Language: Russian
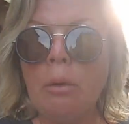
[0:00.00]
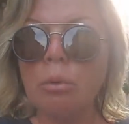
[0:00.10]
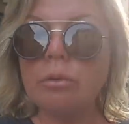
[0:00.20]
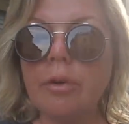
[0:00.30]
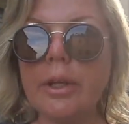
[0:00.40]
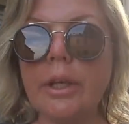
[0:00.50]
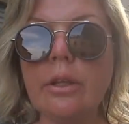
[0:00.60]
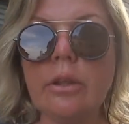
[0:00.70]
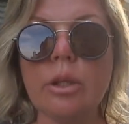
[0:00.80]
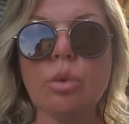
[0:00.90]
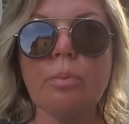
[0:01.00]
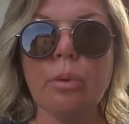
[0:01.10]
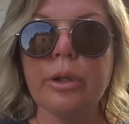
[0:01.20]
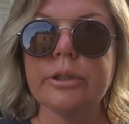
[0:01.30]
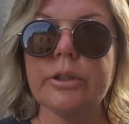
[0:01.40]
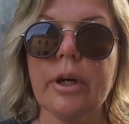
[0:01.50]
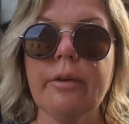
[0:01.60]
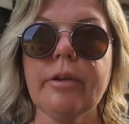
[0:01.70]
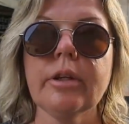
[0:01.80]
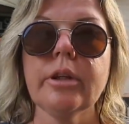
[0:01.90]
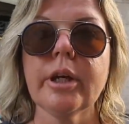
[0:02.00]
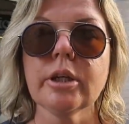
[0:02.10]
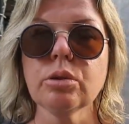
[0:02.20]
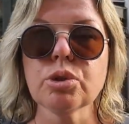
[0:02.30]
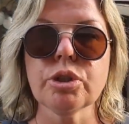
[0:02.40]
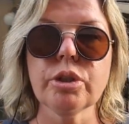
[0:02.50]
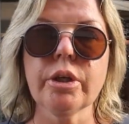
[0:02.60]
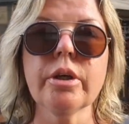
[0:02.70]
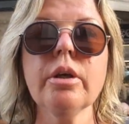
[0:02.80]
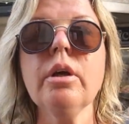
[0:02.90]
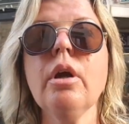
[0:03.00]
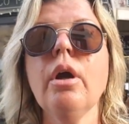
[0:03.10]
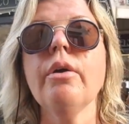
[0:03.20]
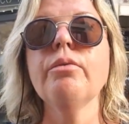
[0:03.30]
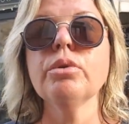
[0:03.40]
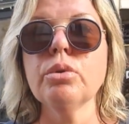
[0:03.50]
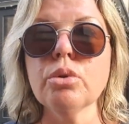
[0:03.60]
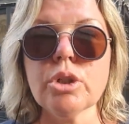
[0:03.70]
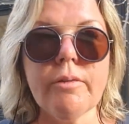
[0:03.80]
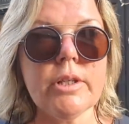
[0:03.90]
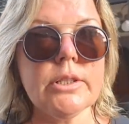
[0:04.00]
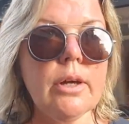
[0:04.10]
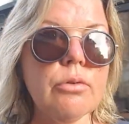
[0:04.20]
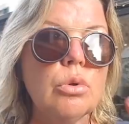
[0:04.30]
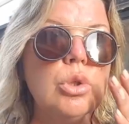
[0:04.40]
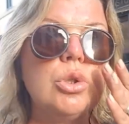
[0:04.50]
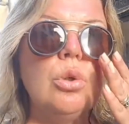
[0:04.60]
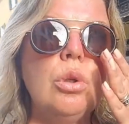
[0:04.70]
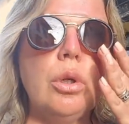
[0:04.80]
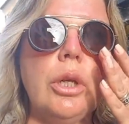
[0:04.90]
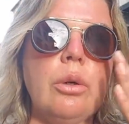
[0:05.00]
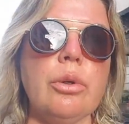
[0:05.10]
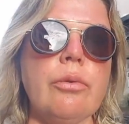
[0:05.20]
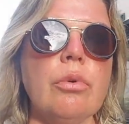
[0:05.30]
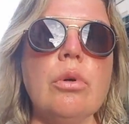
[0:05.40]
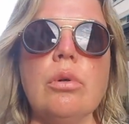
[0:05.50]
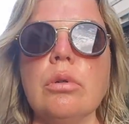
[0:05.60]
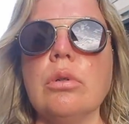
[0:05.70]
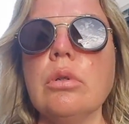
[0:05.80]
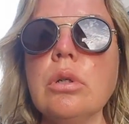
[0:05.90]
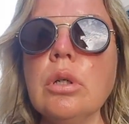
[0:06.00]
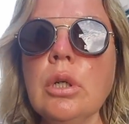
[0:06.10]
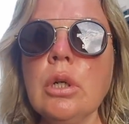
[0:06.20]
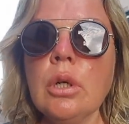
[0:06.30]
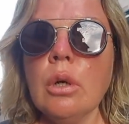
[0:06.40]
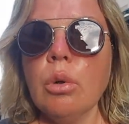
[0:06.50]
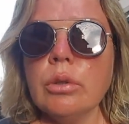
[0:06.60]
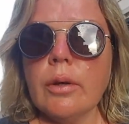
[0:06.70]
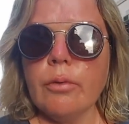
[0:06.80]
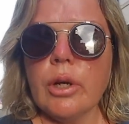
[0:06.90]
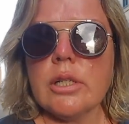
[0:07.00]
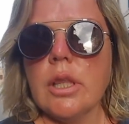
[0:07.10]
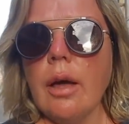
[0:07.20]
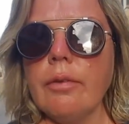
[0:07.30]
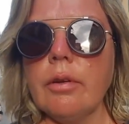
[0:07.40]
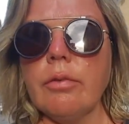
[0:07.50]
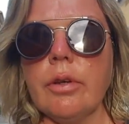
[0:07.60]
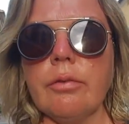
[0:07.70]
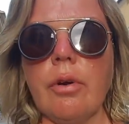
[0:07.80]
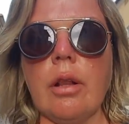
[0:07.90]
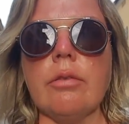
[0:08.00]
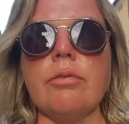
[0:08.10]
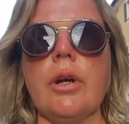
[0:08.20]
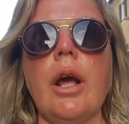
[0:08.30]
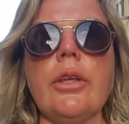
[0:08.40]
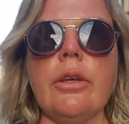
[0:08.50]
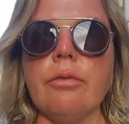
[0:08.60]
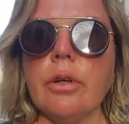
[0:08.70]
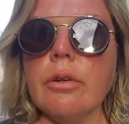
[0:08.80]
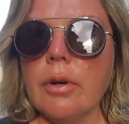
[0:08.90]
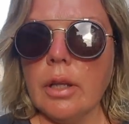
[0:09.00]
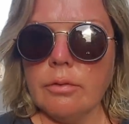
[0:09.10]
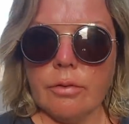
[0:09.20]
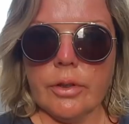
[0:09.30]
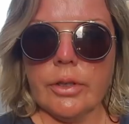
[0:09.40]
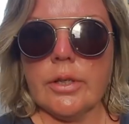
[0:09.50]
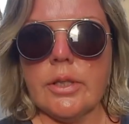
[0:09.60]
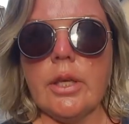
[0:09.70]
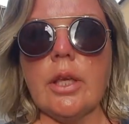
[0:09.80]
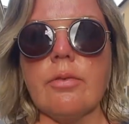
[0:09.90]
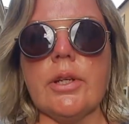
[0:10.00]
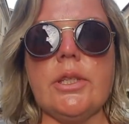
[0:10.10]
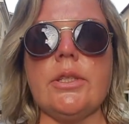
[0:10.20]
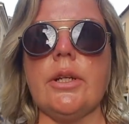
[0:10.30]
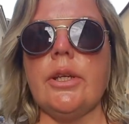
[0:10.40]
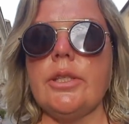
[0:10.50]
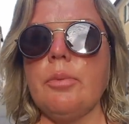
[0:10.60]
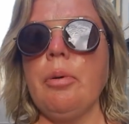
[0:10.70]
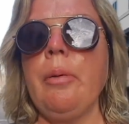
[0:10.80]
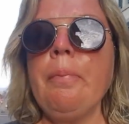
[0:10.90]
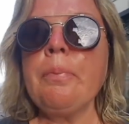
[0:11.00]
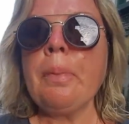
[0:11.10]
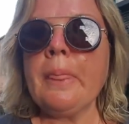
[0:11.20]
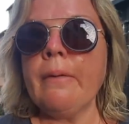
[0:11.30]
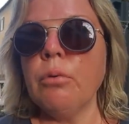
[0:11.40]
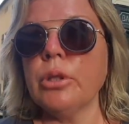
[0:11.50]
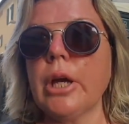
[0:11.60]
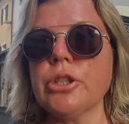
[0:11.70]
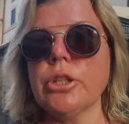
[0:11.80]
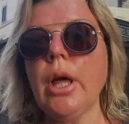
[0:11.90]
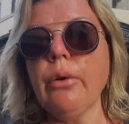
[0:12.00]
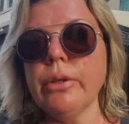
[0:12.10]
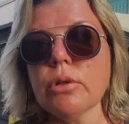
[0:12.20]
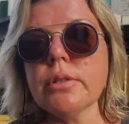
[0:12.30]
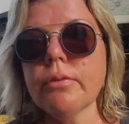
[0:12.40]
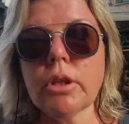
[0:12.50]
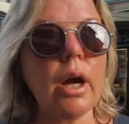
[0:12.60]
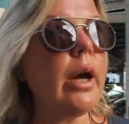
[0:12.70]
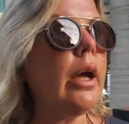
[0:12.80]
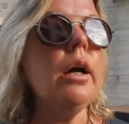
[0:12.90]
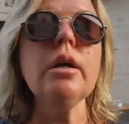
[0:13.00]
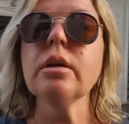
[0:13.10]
Он военный, тупой, здоровенный, контуженный. Вот, но он уже в отставку ушел, и у него... Он там в Югославии воевал, в Ираке воевал, в Афганистане. Отвратительный тип. Вот, а жена у него святая.